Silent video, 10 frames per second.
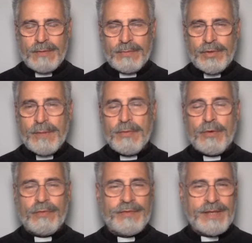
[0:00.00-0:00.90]

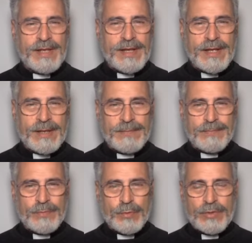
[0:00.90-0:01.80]
Potremmo
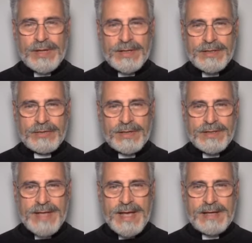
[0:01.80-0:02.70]
vedere tutta la storia
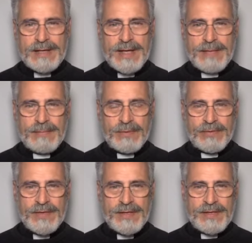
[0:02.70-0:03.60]
sacra, i
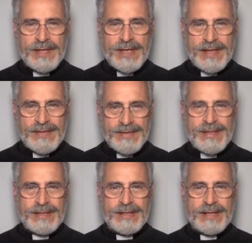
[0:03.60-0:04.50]
profeti e gli
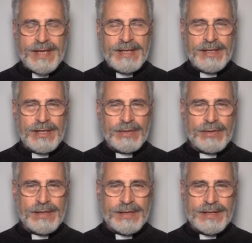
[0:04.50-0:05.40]
eventi che indicano
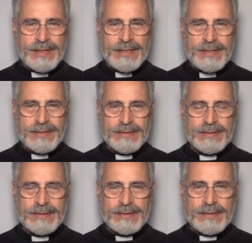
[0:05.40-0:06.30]
il Cristo
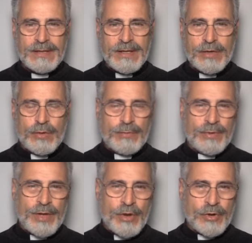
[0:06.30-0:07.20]
come
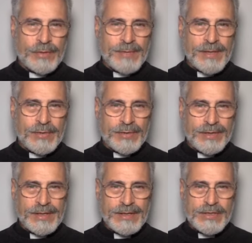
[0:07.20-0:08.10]
un'enorme
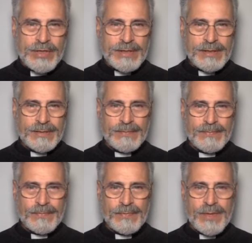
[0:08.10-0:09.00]
cornice
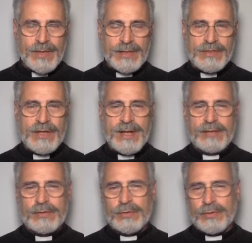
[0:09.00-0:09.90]
che gira
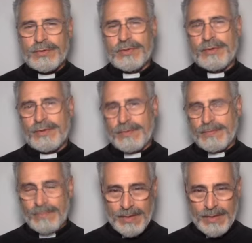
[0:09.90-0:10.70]
attorno